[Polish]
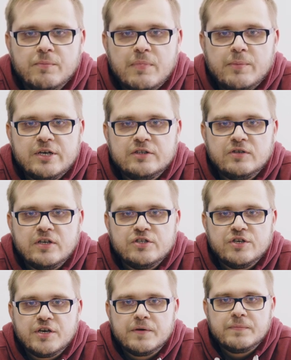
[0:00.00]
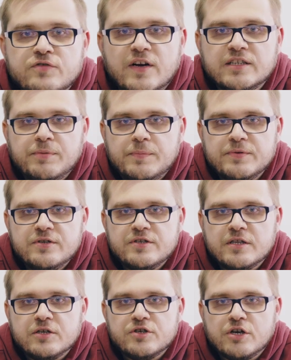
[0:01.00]
Mamy na to nadzieję. Czwarta
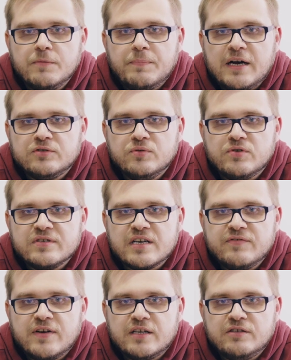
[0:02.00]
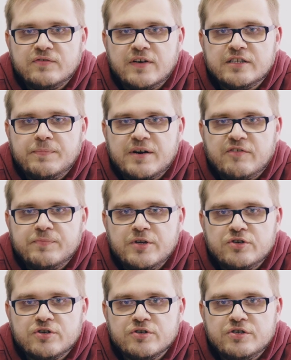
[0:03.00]
propozycja naszego paktu to zagwarantowanie praw
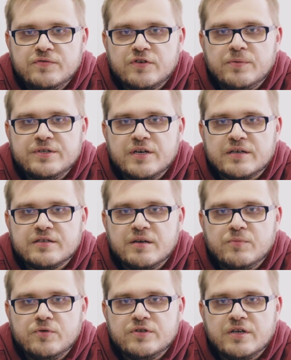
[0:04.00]
mniejszości w komisjach Sejmu i